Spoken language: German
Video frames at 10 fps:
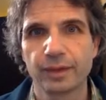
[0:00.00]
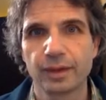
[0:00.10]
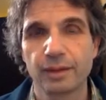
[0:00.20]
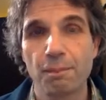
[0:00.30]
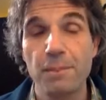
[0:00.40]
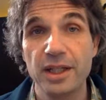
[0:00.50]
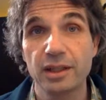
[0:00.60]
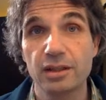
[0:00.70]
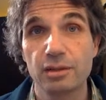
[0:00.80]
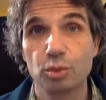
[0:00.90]

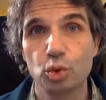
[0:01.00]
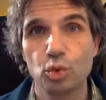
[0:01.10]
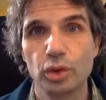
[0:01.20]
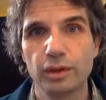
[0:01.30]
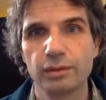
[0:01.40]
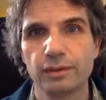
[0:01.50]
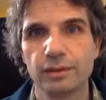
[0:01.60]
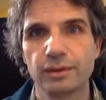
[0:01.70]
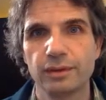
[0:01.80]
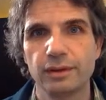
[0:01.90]
Mehrere Module,
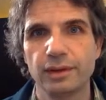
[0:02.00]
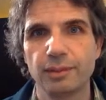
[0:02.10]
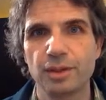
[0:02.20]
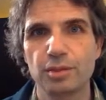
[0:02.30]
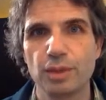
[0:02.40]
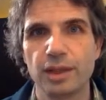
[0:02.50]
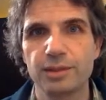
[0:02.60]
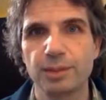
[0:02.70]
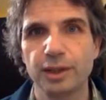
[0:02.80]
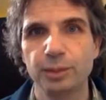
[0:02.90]
ich habe das mal als
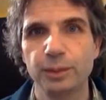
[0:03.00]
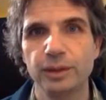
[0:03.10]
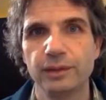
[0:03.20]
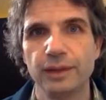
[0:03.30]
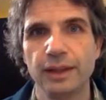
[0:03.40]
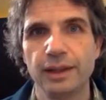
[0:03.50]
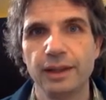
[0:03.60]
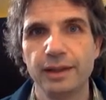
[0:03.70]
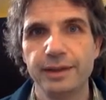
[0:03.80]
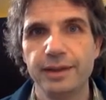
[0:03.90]
Beispiel
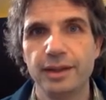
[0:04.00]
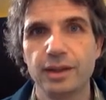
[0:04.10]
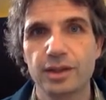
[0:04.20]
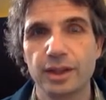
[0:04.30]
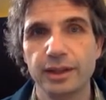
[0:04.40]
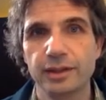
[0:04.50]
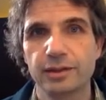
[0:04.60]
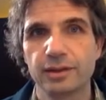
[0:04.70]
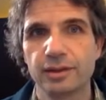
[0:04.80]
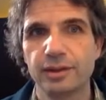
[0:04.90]
hier
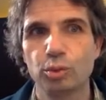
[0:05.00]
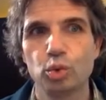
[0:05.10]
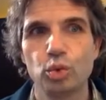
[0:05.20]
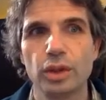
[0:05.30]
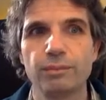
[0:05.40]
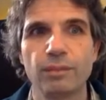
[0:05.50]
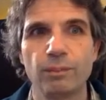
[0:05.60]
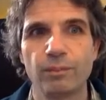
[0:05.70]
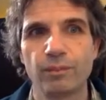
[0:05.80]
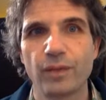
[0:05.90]
gezeigt, die Module
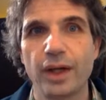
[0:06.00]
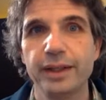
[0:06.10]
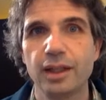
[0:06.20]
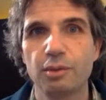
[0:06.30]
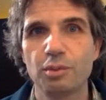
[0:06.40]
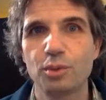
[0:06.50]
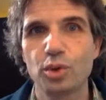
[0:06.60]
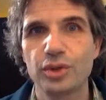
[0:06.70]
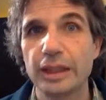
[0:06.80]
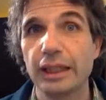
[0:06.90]

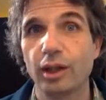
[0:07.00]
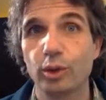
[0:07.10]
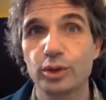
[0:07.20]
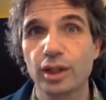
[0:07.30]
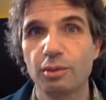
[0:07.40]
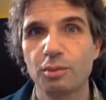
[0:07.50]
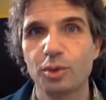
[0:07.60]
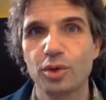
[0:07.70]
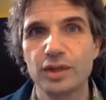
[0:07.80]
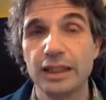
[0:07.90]
Eingabe.c,
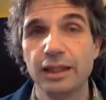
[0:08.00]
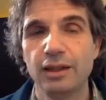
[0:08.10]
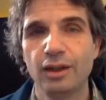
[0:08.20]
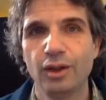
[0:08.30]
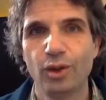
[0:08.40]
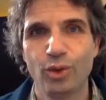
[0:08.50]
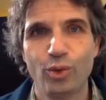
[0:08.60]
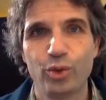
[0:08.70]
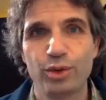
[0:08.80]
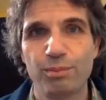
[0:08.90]
Ausgabe.c
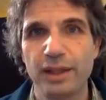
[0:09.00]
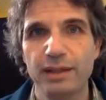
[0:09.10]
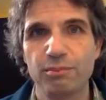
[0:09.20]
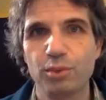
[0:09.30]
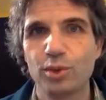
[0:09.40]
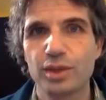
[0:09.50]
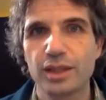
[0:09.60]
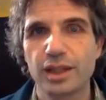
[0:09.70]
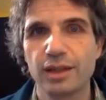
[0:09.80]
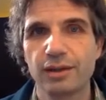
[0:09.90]
und
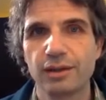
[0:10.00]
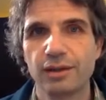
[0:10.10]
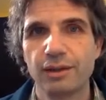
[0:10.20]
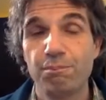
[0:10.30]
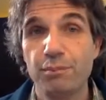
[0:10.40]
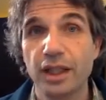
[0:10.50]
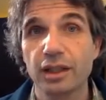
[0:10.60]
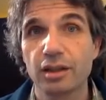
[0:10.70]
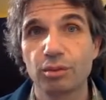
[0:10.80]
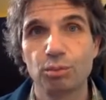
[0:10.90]
Main.c,
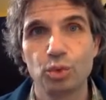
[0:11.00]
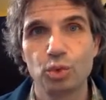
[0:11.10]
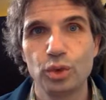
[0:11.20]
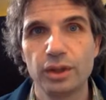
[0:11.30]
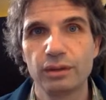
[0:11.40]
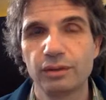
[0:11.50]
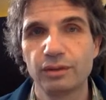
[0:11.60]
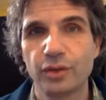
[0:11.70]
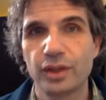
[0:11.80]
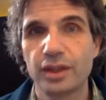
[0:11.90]
mehrere Module
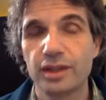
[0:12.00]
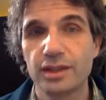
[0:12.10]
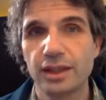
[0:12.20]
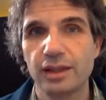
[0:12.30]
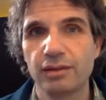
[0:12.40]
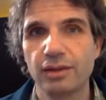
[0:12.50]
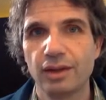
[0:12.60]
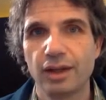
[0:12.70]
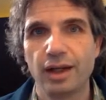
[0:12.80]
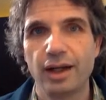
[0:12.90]
können in C
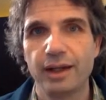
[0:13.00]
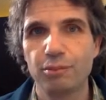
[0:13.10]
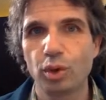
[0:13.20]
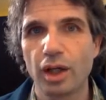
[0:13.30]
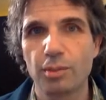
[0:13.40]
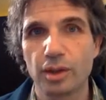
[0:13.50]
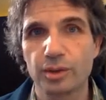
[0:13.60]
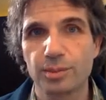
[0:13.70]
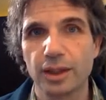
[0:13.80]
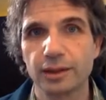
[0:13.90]
ein Programm
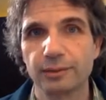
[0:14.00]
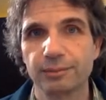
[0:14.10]
ausmachen.